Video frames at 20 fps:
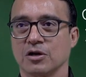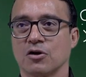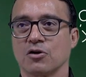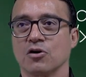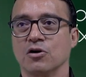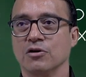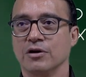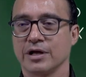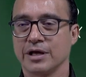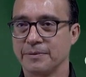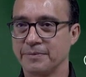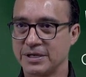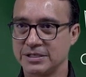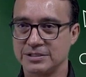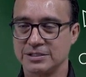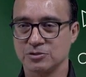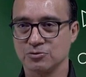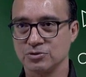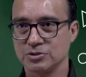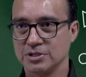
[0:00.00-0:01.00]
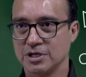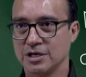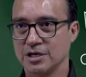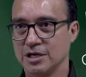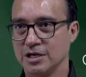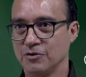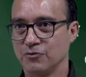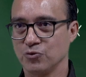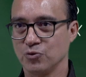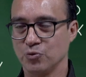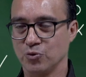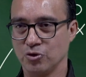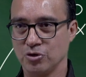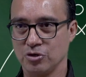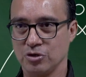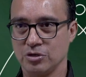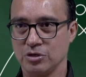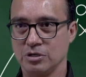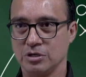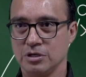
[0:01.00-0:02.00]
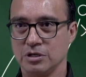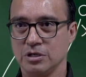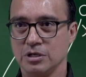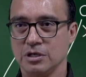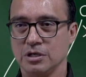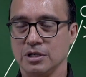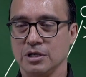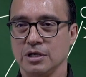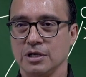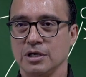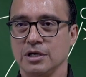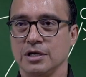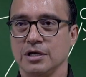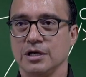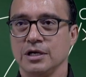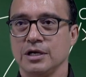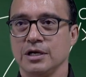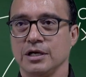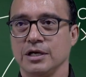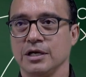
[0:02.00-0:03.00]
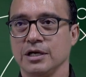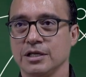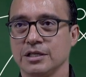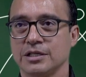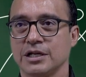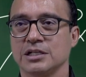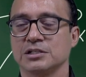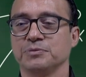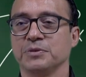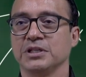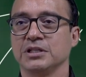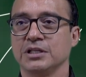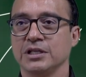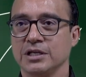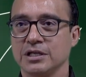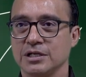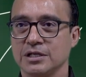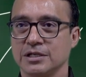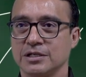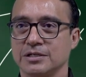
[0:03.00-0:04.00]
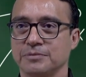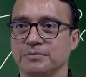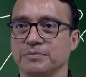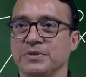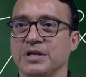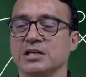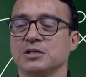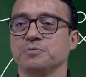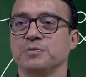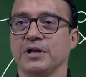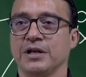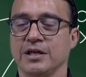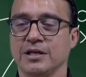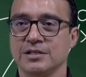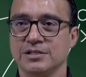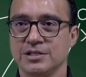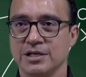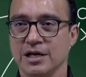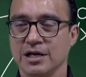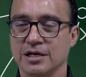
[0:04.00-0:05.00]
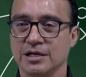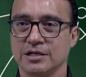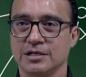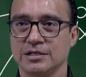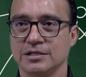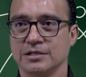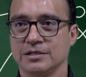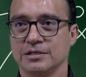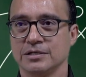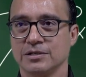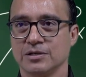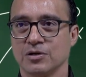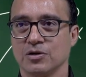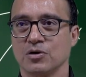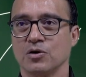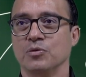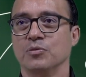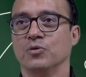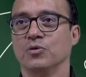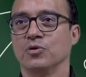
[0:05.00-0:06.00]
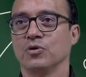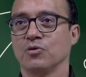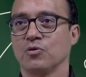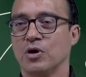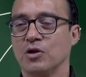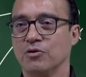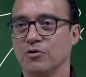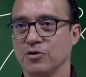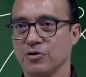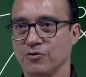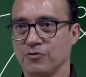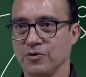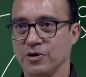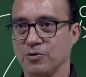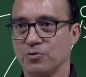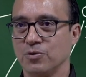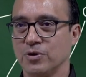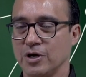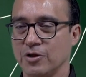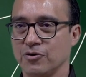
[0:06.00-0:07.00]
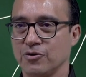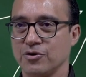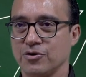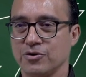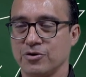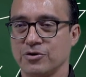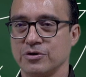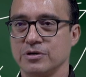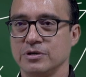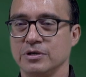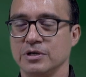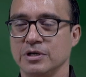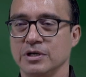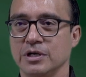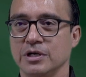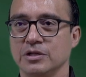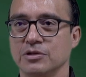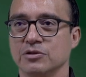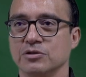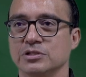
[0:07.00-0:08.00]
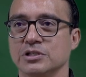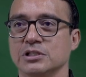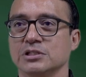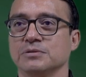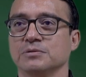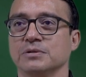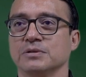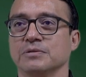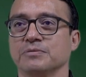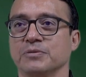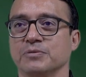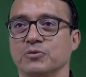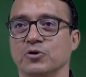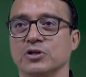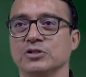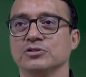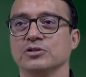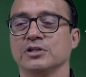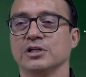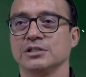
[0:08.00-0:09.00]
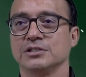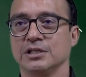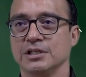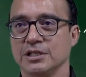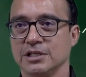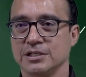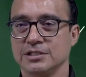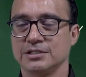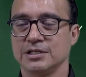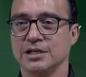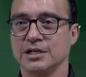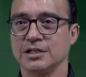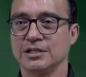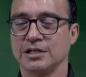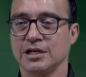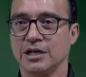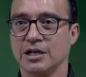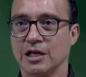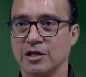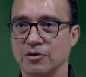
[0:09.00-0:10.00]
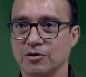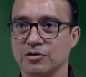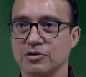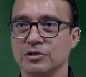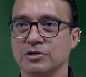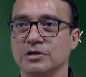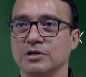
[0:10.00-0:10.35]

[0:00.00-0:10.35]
con lo que más les gusta, el fútbol. Y transmitir mi experiencia como cuando yo fui jugador. Entonces, por eso decidí ser entrenador.